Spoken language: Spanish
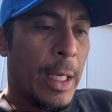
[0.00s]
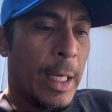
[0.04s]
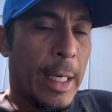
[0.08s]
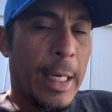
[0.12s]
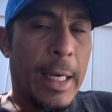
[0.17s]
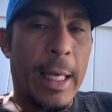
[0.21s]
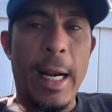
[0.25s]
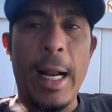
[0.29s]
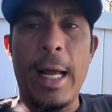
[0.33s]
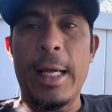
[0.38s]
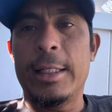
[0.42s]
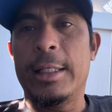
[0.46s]

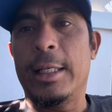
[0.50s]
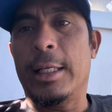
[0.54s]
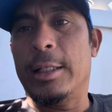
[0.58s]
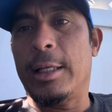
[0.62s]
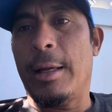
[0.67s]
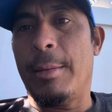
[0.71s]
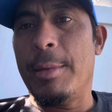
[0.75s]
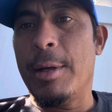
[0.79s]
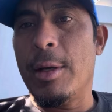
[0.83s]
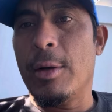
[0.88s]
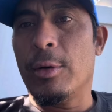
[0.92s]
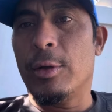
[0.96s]
Gracias,
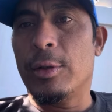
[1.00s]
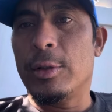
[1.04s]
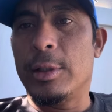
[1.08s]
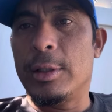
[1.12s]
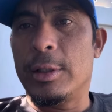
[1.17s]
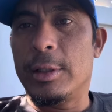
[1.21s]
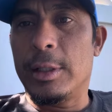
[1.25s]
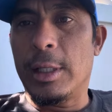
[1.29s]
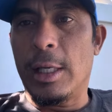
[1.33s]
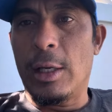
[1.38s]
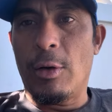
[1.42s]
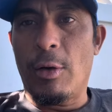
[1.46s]
amigos,
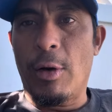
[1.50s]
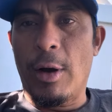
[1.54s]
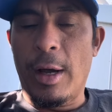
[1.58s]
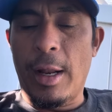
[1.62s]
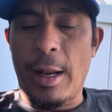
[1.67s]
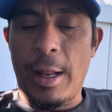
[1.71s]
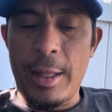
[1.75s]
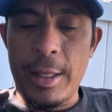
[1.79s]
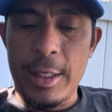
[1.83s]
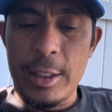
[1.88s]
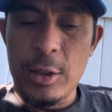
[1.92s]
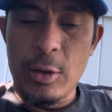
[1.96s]
se los
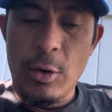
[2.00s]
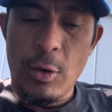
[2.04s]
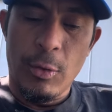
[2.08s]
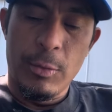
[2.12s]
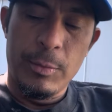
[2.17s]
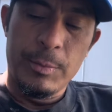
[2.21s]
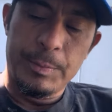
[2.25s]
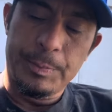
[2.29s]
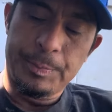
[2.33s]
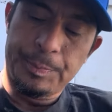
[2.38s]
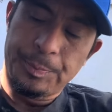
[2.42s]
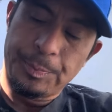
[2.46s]
agradezco
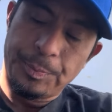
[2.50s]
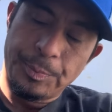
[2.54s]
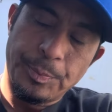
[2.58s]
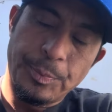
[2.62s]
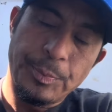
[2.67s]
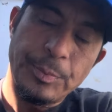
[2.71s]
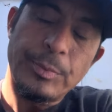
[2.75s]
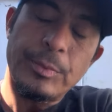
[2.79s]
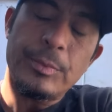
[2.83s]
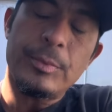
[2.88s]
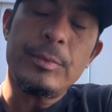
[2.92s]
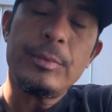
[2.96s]

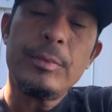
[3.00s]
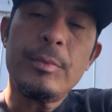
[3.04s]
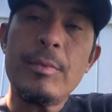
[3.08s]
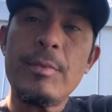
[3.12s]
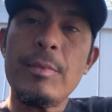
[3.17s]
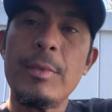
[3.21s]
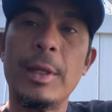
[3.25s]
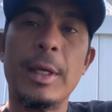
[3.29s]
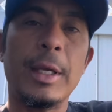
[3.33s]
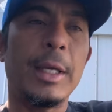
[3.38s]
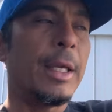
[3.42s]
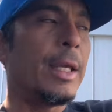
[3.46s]

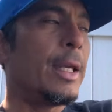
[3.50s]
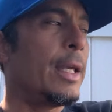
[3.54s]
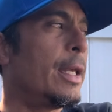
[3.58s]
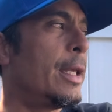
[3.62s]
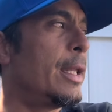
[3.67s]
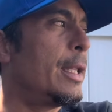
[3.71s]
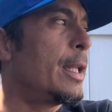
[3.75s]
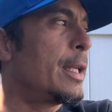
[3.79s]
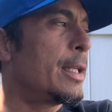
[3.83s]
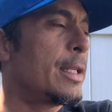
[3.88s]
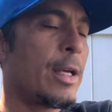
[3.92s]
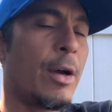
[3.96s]

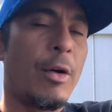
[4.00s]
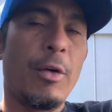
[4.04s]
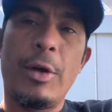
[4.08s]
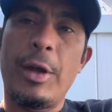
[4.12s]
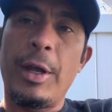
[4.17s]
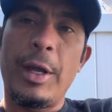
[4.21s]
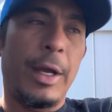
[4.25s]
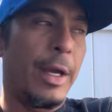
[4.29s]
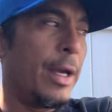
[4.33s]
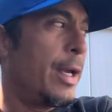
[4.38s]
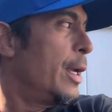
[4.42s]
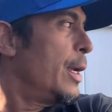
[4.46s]
y deseo
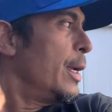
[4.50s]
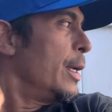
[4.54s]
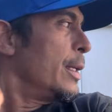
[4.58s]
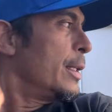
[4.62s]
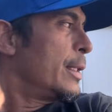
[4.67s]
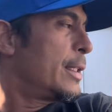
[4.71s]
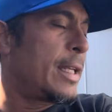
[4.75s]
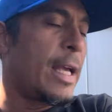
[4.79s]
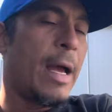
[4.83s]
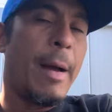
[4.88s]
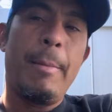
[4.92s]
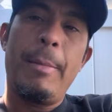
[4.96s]
que
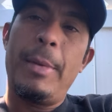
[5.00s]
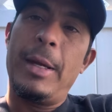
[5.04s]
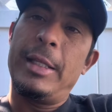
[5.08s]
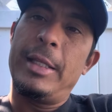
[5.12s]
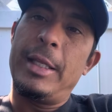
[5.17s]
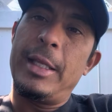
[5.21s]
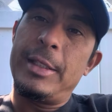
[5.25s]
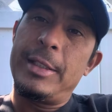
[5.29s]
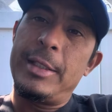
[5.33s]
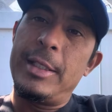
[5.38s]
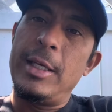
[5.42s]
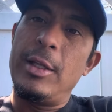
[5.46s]
sean
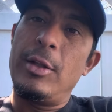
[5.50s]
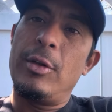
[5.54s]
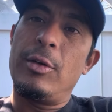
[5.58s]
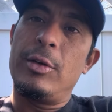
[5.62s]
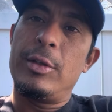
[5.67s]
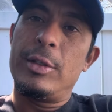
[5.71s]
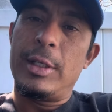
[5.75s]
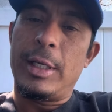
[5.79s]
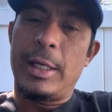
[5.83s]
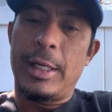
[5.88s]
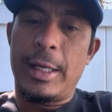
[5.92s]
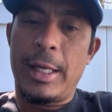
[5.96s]

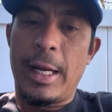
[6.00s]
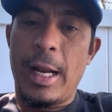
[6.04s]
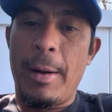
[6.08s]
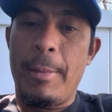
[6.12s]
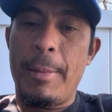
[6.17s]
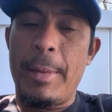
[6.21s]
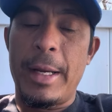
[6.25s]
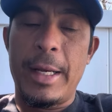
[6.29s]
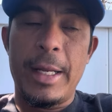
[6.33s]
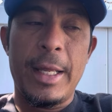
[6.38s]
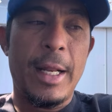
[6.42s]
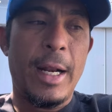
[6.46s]
bendecidos en
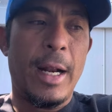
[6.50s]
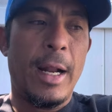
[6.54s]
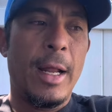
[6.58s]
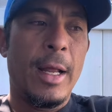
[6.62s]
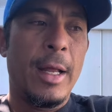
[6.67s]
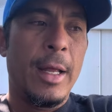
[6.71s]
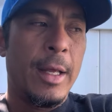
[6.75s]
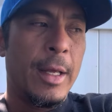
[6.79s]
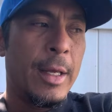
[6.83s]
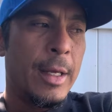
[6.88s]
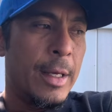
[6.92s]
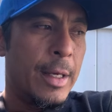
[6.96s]
gran manera
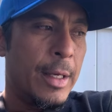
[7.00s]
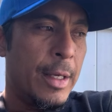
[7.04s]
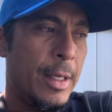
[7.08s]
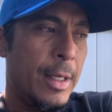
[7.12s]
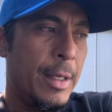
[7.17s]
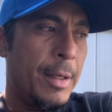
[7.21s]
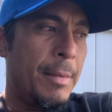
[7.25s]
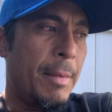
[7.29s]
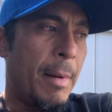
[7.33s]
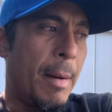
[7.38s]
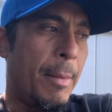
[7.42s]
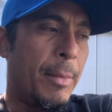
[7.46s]

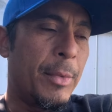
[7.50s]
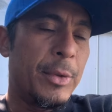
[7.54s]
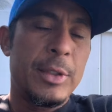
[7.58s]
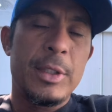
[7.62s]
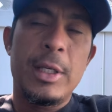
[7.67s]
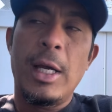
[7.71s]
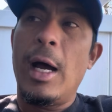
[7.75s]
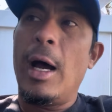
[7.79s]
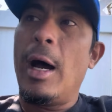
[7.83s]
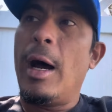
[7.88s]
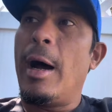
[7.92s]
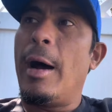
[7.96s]
y
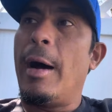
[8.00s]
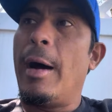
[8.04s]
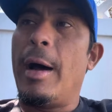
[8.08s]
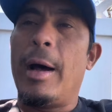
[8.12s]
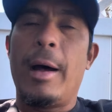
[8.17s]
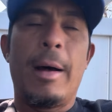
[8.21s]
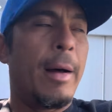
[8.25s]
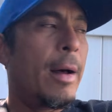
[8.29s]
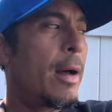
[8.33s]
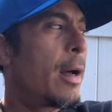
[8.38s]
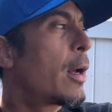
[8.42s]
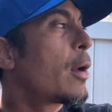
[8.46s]
vamos
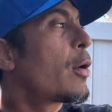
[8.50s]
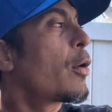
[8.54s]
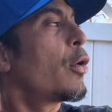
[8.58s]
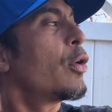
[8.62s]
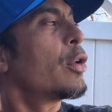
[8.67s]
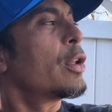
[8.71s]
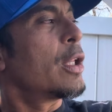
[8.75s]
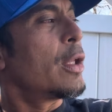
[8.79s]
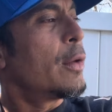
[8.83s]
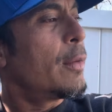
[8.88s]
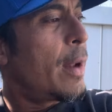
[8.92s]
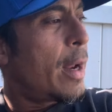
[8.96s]
a,
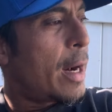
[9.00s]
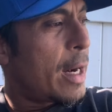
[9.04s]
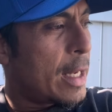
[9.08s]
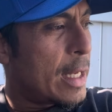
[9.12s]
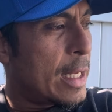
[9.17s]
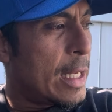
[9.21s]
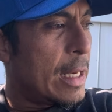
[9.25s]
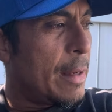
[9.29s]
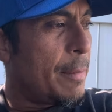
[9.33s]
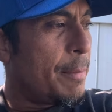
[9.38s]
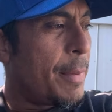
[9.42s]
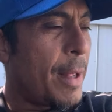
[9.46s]
continuar
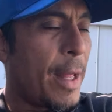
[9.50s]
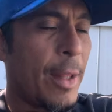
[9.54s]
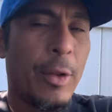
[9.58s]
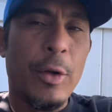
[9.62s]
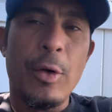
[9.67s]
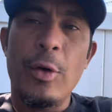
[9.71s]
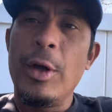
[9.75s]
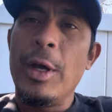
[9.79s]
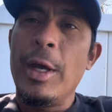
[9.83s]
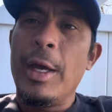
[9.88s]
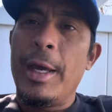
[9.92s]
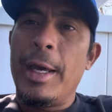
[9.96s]
aquí
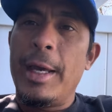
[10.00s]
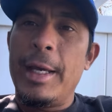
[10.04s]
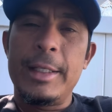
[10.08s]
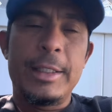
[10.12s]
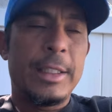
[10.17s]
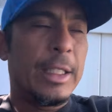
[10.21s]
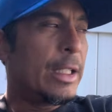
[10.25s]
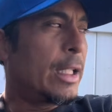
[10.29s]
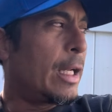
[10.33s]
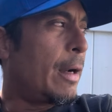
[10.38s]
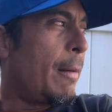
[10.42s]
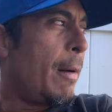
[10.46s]
limpiando.
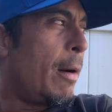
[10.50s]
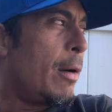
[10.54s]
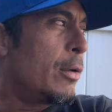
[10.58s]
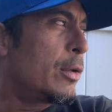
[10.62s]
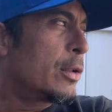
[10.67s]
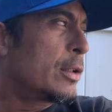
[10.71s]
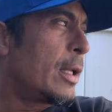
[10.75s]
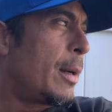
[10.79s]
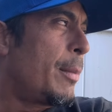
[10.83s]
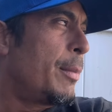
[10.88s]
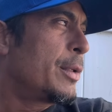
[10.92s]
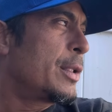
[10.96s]
Este trabajo lo
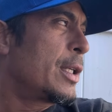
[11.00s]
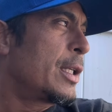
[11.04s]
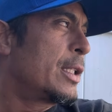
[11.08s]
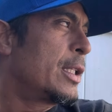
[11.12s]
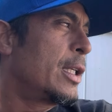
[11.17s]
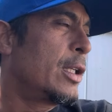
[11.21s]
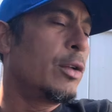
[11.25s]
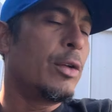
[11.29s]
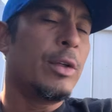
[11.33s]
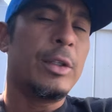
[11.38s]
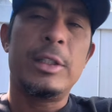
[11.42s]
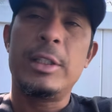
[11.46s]
estamos
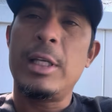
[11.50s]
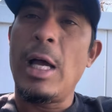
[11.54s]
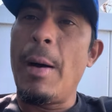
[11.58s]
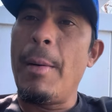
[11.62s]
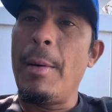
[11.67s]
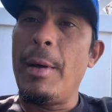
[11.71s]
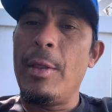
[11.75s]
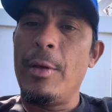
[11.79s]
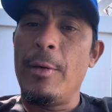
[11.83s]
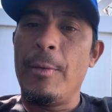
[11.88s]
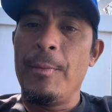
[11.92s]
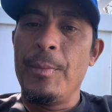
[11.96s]
haciendo en
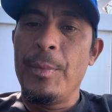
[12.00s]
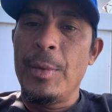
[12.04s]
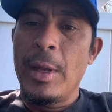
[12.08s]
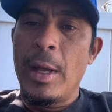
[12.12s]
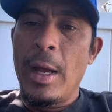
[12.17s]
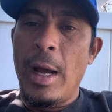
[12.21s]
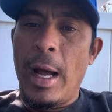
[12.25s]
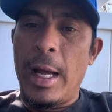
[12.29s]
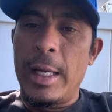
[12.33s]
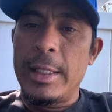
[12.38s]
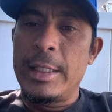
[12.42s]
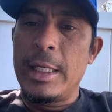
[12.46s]
sábado,
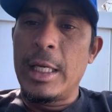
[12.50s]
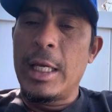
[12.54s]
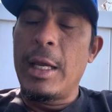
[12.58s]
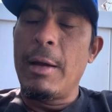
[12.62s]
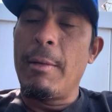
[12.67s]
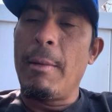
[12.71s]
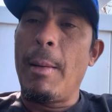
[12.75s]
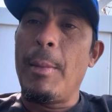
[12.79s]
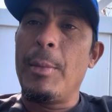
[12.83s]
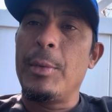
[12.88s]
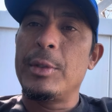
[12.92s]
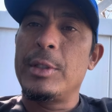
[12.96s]
así que
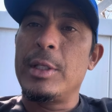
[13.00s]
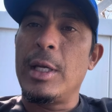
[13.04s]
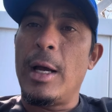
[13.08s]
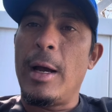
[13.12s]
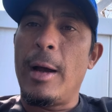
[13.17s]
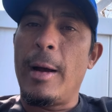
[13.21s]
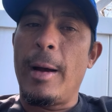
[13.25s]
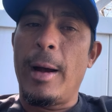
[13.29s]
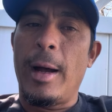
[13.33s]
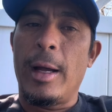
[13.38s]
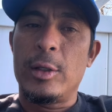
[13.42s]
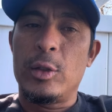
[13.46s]
vamos
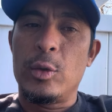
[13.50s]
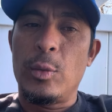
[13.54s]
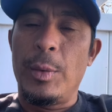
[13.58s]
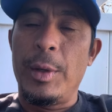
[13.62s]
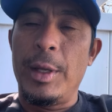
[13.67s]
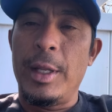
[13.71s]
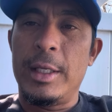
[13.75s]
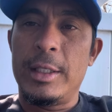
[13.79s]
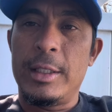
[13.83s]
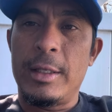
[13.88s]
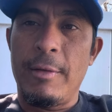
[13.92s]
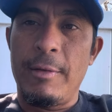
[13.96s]
a,
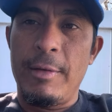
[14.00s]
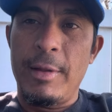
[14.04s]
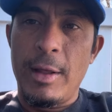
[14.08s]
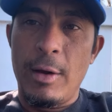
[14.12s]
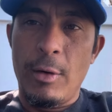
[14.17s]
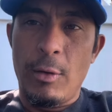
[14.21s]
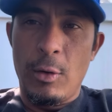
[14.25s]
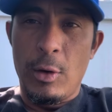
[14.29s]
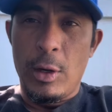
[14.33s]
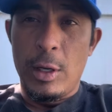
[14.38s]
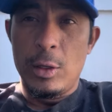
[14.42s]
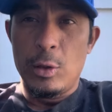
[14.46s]
subir este
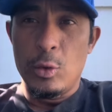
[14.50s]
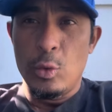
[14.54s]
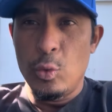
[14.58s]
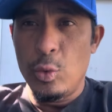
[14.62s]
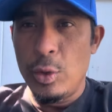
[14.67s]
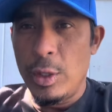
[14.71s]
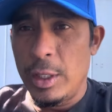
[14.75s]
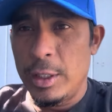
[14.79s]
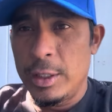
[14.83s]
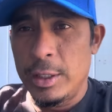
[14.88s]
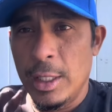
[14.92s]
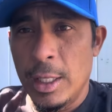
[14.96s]
video en
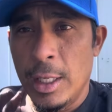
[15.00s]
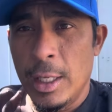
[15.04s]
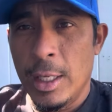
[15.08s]
lunes